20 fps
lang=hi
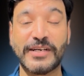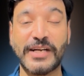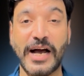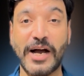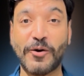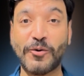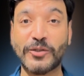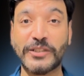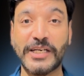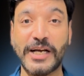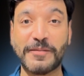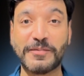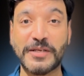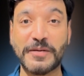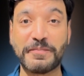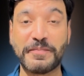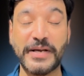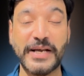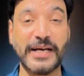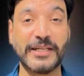ठाकुर जी
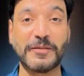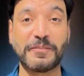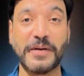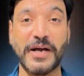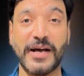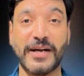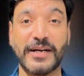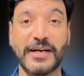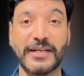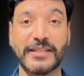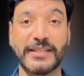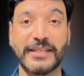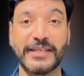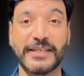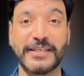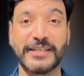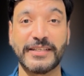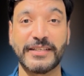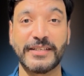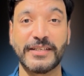आपसे बेहद प्यार करते
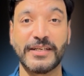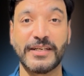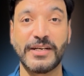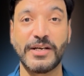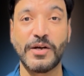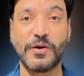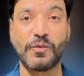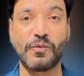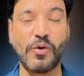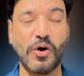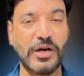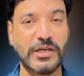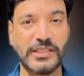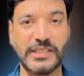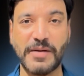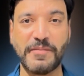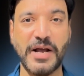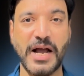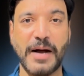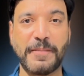हैं वो हर
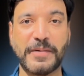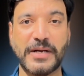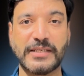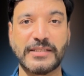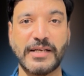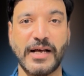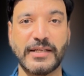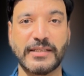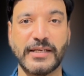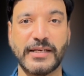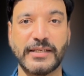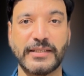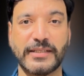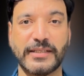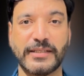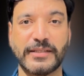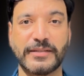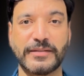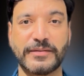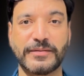समय आपके साथ
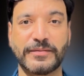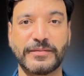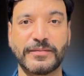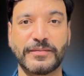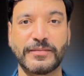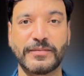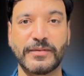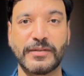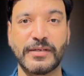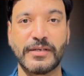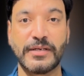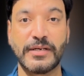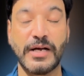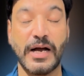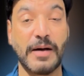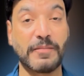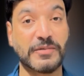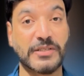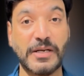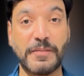रहते हैं
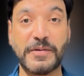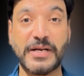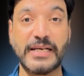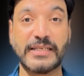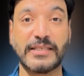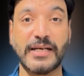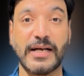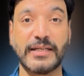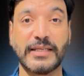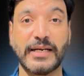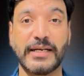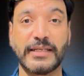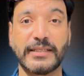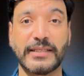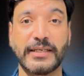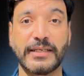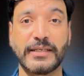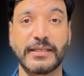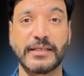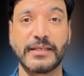हम सबके साथ
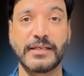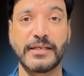रहते हैं